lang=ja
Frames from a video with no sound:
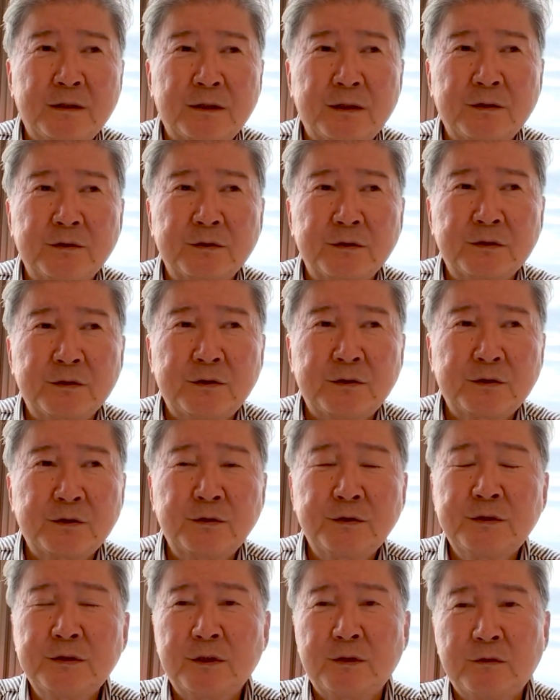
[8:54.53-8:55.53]
あの、
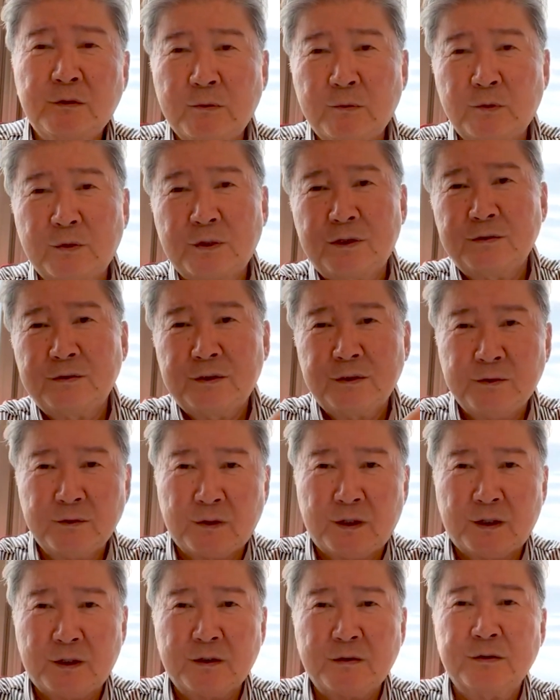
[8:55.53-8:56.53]
消費税はもらうけど
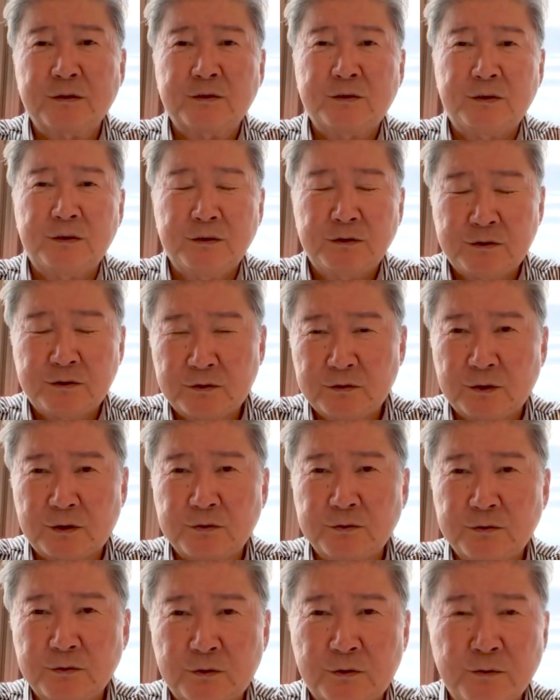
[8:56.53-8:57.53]
払わなくていいってな
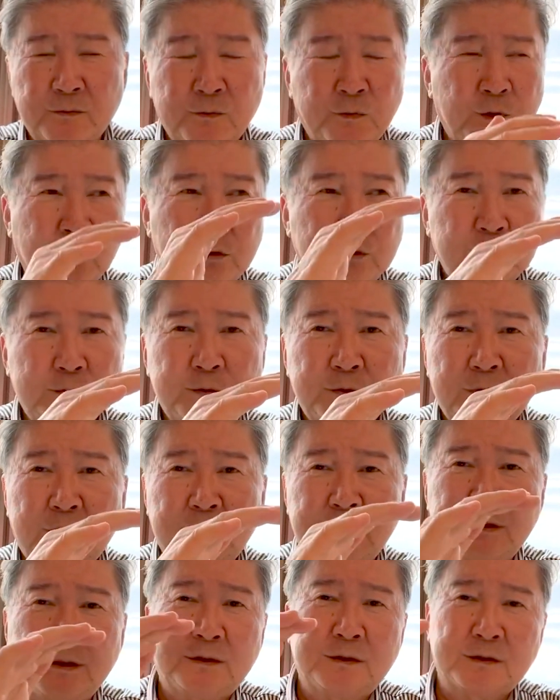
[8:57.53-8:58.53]
ると、この分が
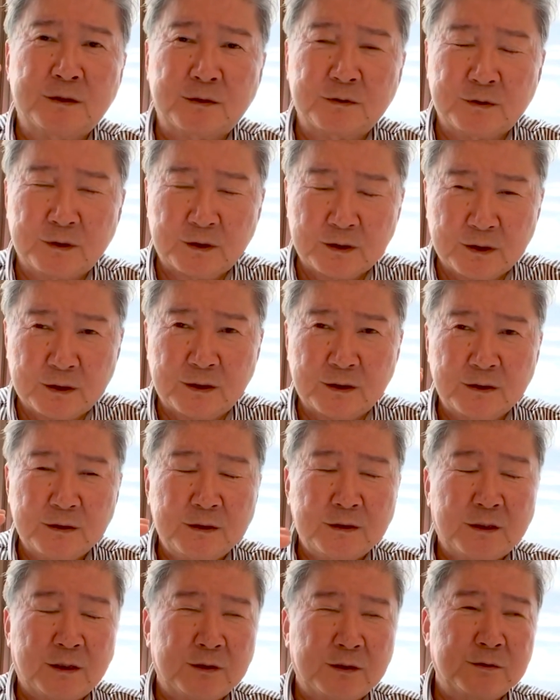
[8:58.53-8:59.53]
利益になるから、
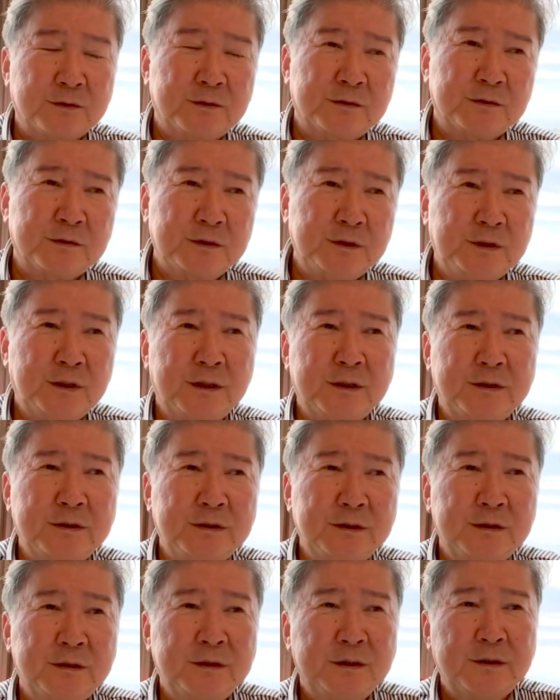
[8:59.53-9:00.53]
あの、意外
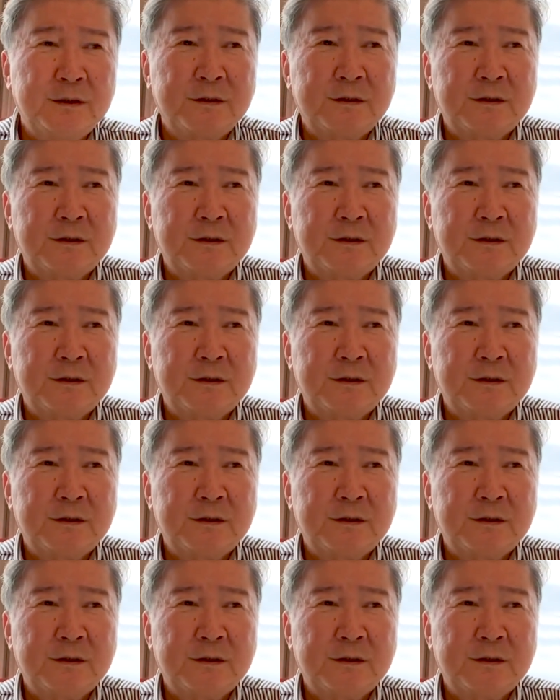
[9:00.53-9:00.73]
に、